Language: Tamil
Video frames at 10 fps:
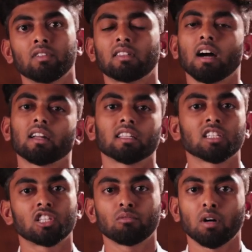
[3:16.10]
விசாக
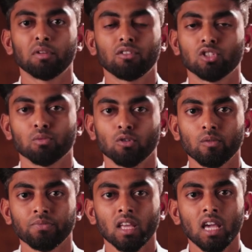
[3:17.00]
நட்சத்திரம் அப்படின்னு
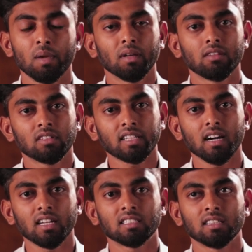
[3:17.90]
வச்சுப்போம் இப்போ அந்த
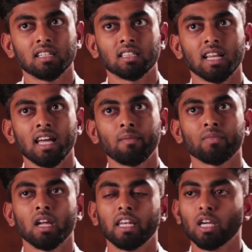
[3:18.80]
விசாக நட்சத்திரத்தில்
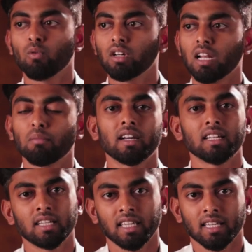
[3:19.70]
நீங்கள் ஒரு நபர்
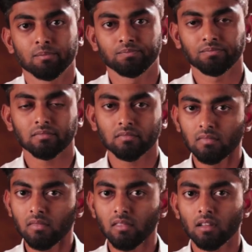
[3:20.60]
எடுக்கிறீங்க
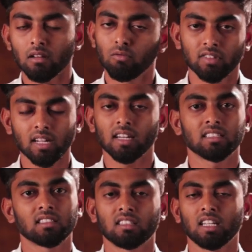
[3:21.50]
விசாக
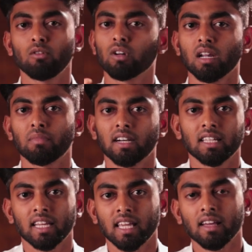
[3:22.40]
நட்சத்திரத்தில் ஒரு நபர்
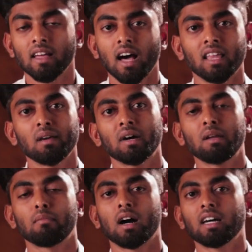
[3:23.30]
எடுக்கிறீங்க அதே
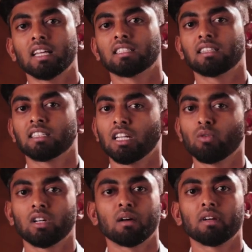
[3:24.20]
மாதிரி மக
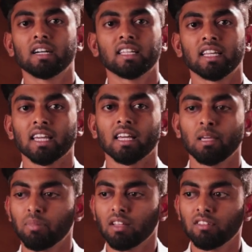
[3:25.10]
நட்சத்திரத்தில் ஒரு நபர் எடுக்கிறீங்க
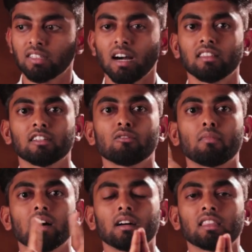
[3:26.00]
இப்போ இந்த விசாகத்துக்கும்
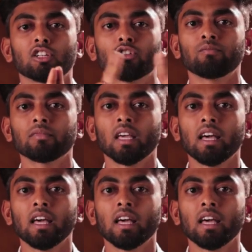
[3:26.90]
மகத்துக்கும்